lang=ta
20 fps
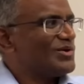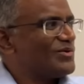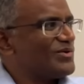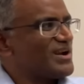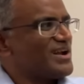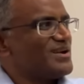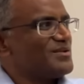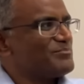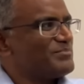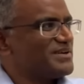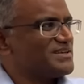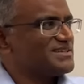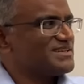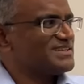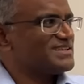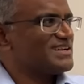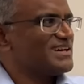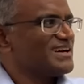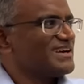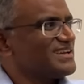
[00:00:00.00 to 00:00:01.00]
ஒவ்வொரு ஆளும் பெட்
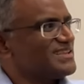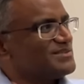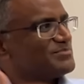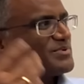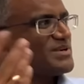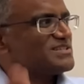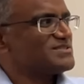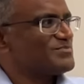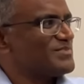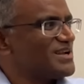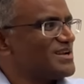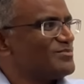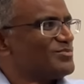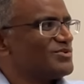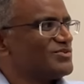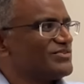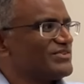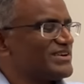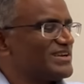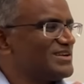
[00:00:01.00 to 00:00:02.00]
கட்டுறாங்க இது ப்ரைஸ் மேலே
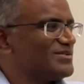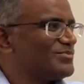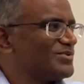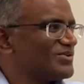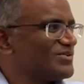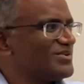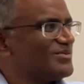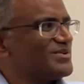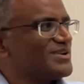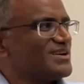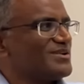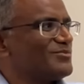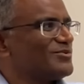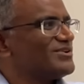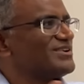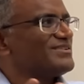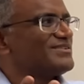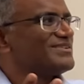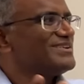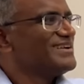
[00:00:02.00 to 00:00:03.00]
போகும் கீழே போகும் அப்படின்னும்
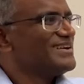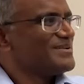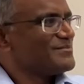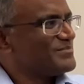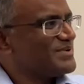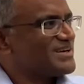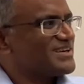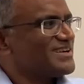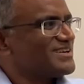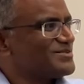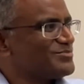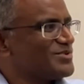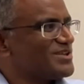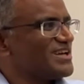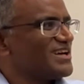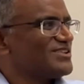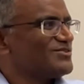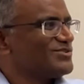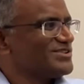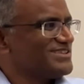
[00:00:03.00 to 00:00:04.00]
ஒன்று பெட்
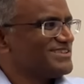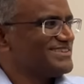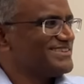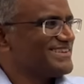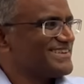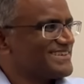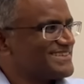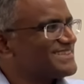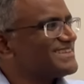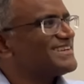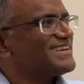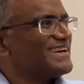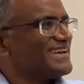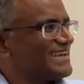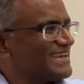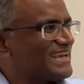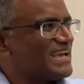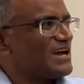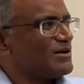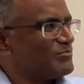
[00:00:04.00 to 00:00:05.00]
கட்டும்போது அது வந்து கிட்டத்தட்ட
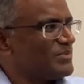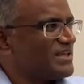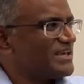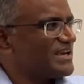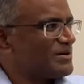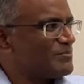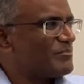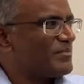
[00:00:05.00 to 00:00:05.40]
கேம்பிளிங்காக